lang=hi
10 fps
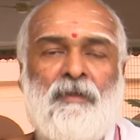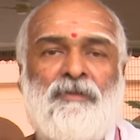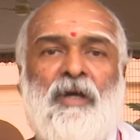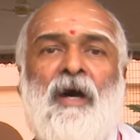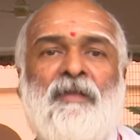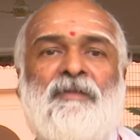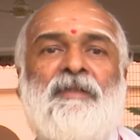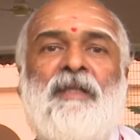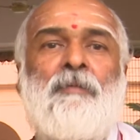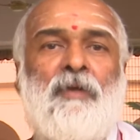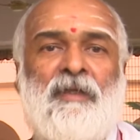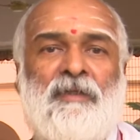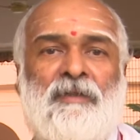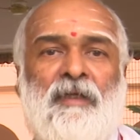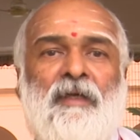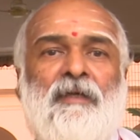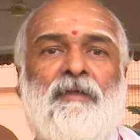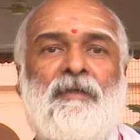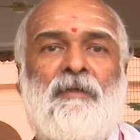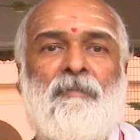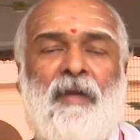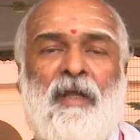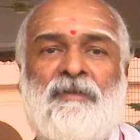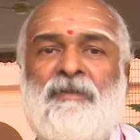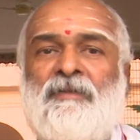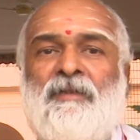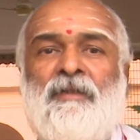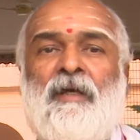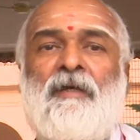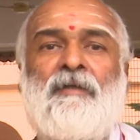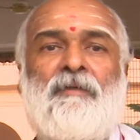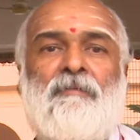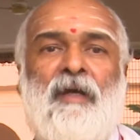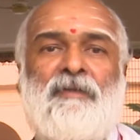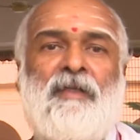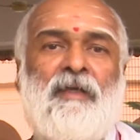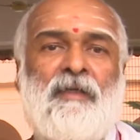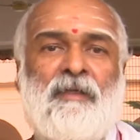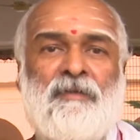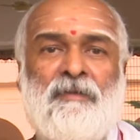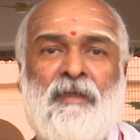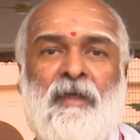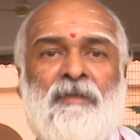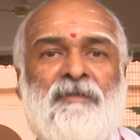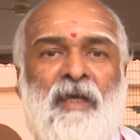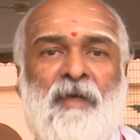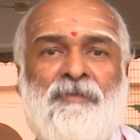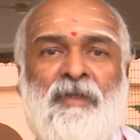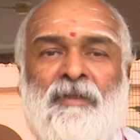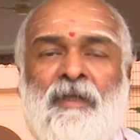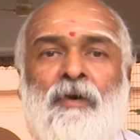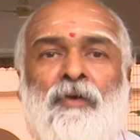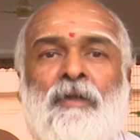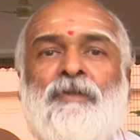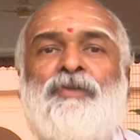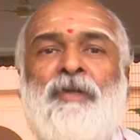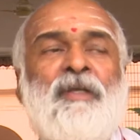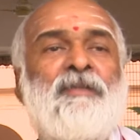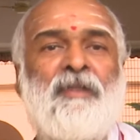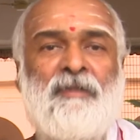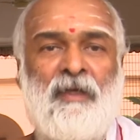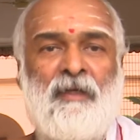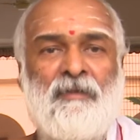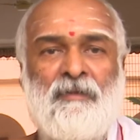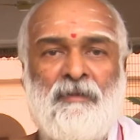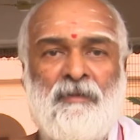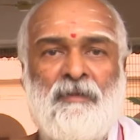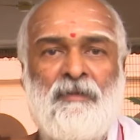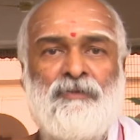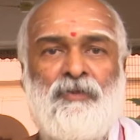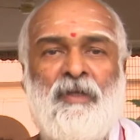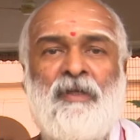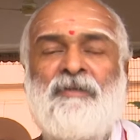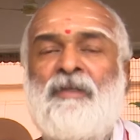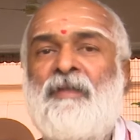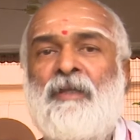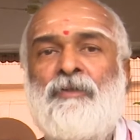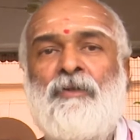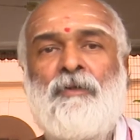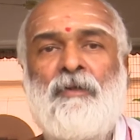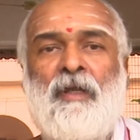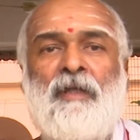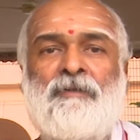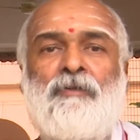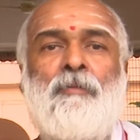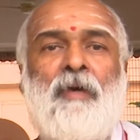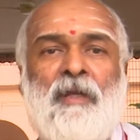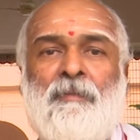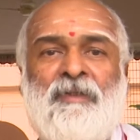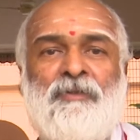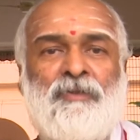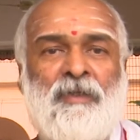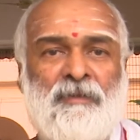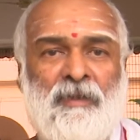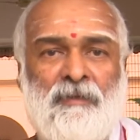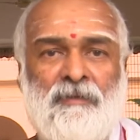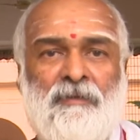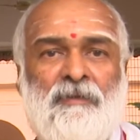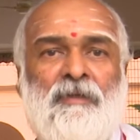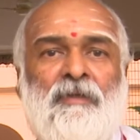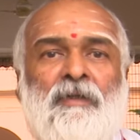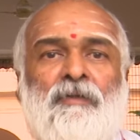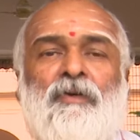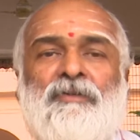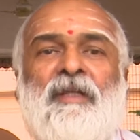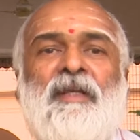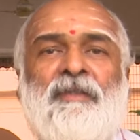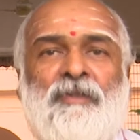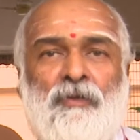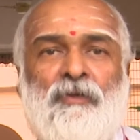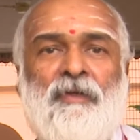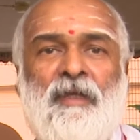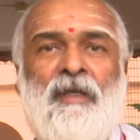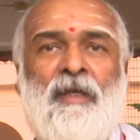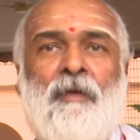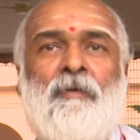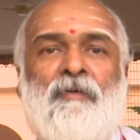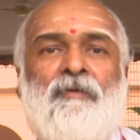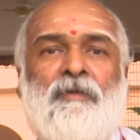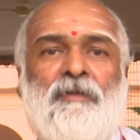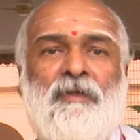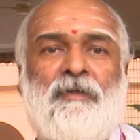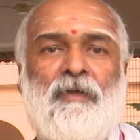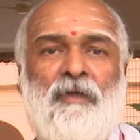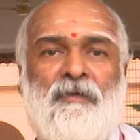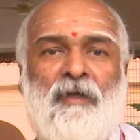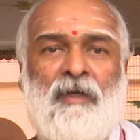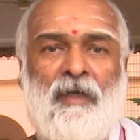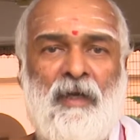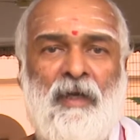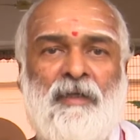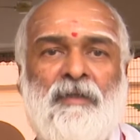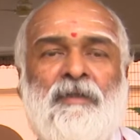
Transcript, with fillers: चार संध्या बोला जाता है प्रातः संध्या माध्यानिक संध्या सायं संध्या और तुरीय संध्या तुरीय संध्या तो रात को 12 बजे हो जाता वो सन्यासी लोगों के लिए है